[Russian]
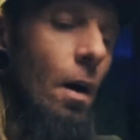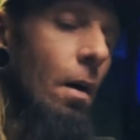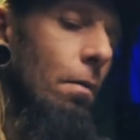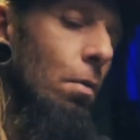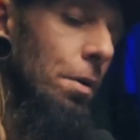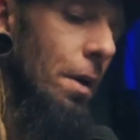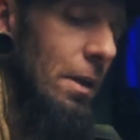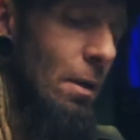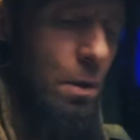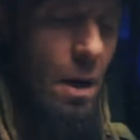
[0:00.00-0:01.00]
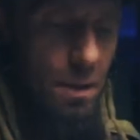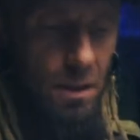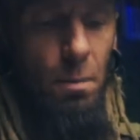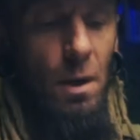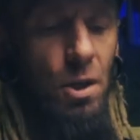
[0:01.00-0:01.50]
Вот, а тут
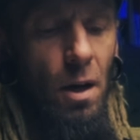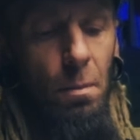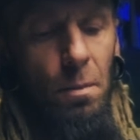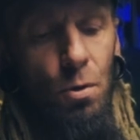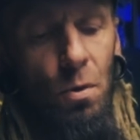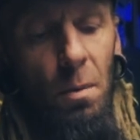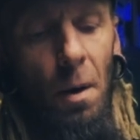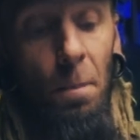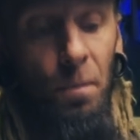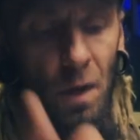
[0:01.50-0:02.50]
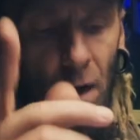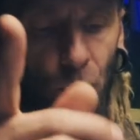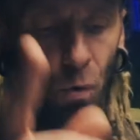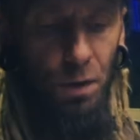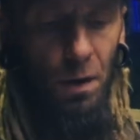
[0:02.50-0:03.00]
разница большая между ними. Так
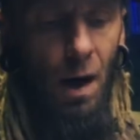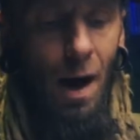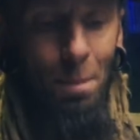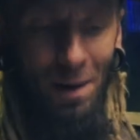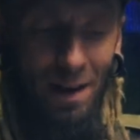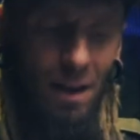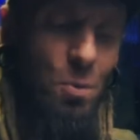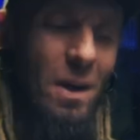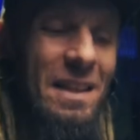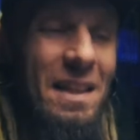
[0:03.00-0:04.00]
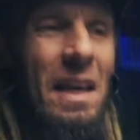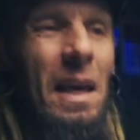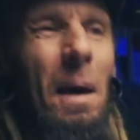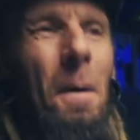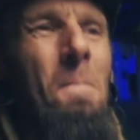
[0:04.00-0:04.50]
вот, а про эту они
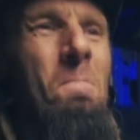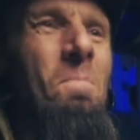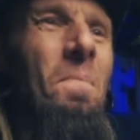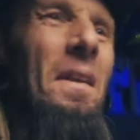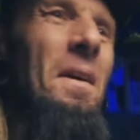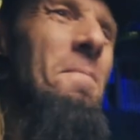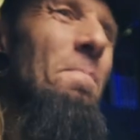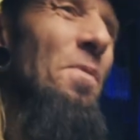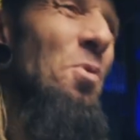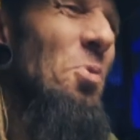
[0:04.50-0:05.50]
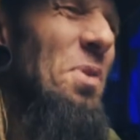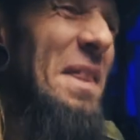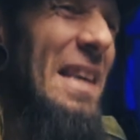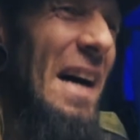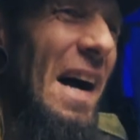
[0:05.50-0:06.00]
такие, ну
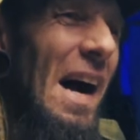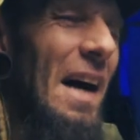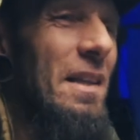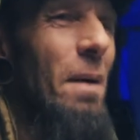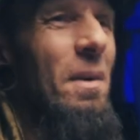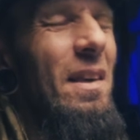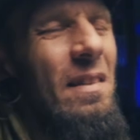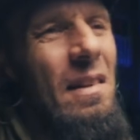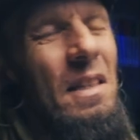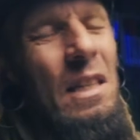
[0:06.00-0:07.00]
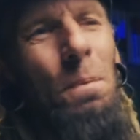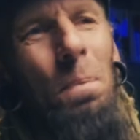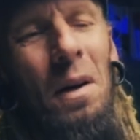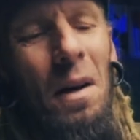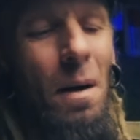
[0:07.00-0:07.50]
да, там, если
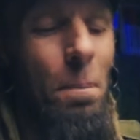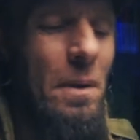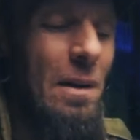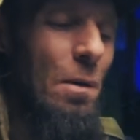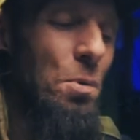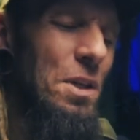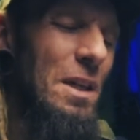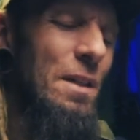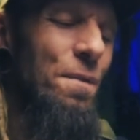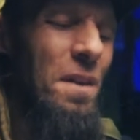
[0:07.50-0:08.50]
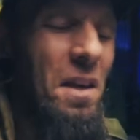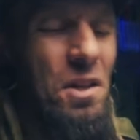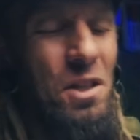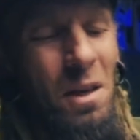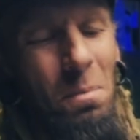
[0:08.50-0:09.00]
типа подключить
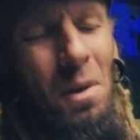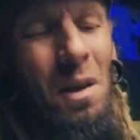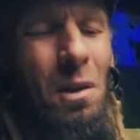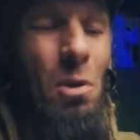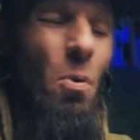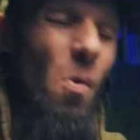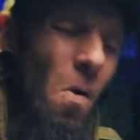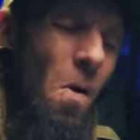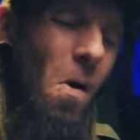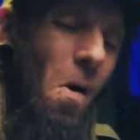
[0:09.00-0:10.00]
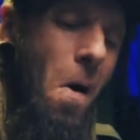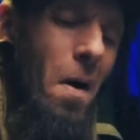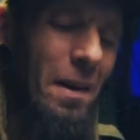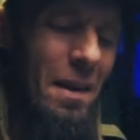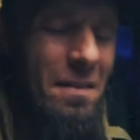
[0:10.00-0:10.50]
внешний
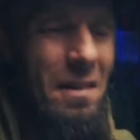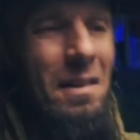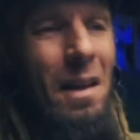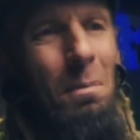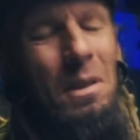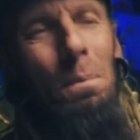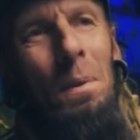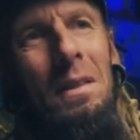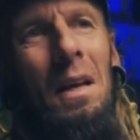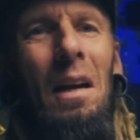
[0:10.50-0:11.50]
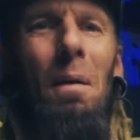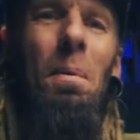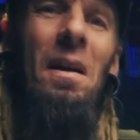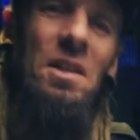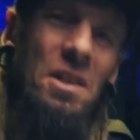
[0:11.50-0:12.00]
монитор, если там типа старая
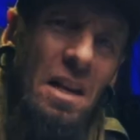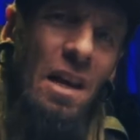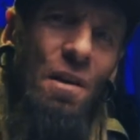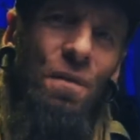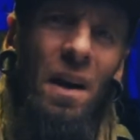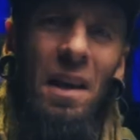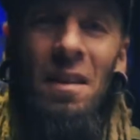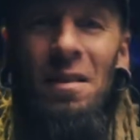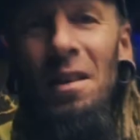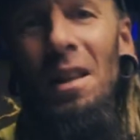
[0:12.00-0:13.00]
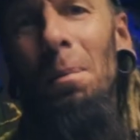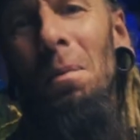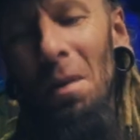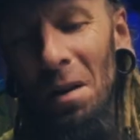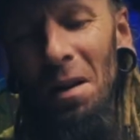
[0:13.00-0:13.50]
прошивка, если
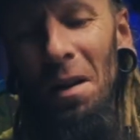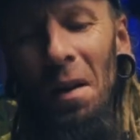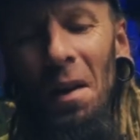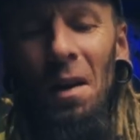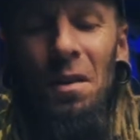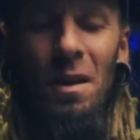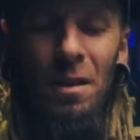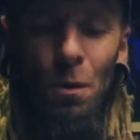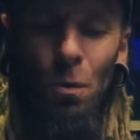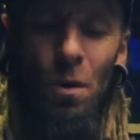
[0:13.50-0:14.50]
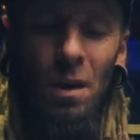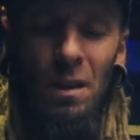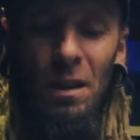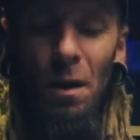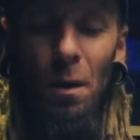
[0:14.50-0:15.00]
там э,
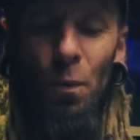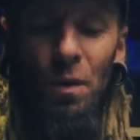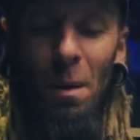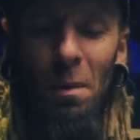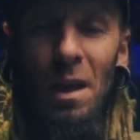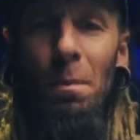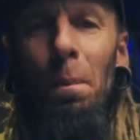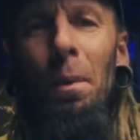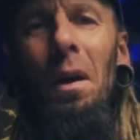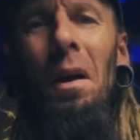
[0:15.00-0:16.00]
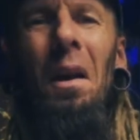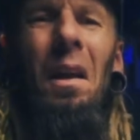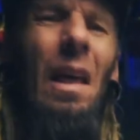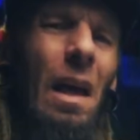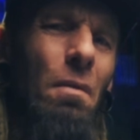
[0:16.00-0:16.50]
настройка э, уведомления по
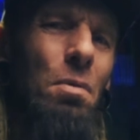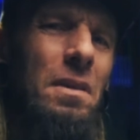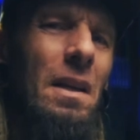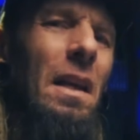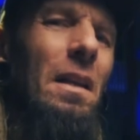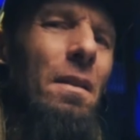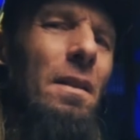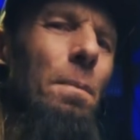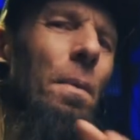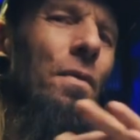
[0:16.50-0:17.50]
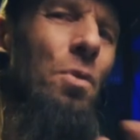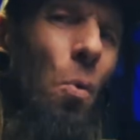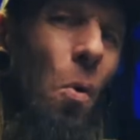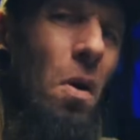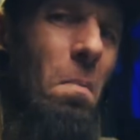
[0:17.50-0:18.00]
перегреву стоит типа в
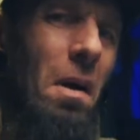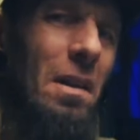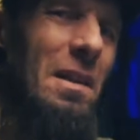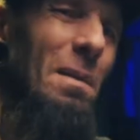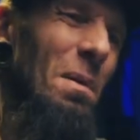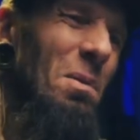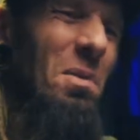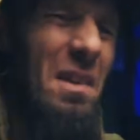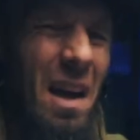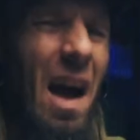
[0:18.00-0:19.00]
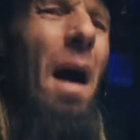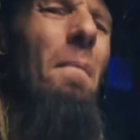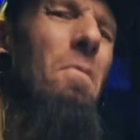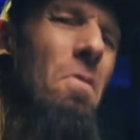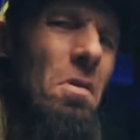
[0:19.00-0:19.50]
нормал, типа, ну да,
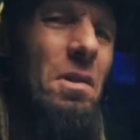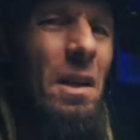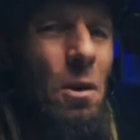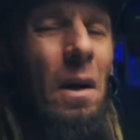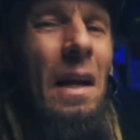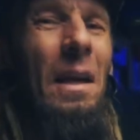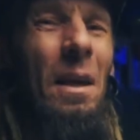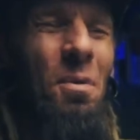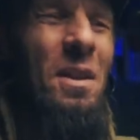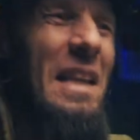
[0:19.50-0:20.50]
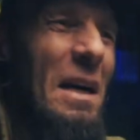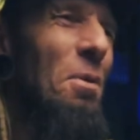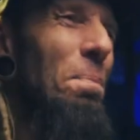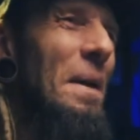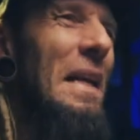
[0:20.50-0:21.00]
можно ее. И вот так
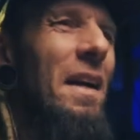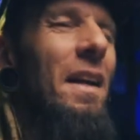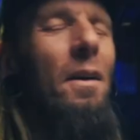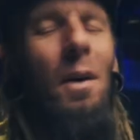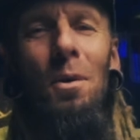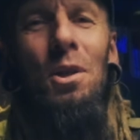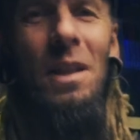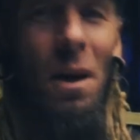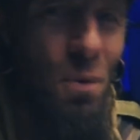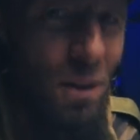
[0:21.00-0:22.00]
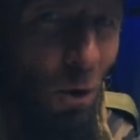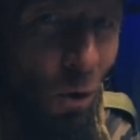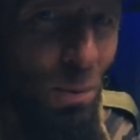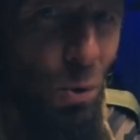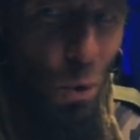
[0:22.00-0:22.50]
вот перегрев, короче, так, вот в
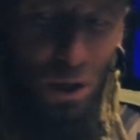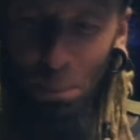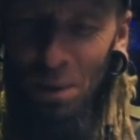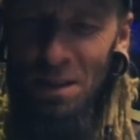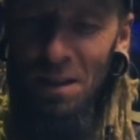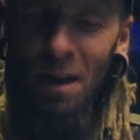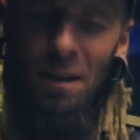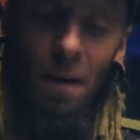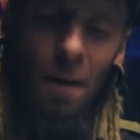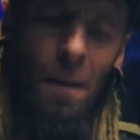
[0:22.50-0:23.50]
таком духе пиздят.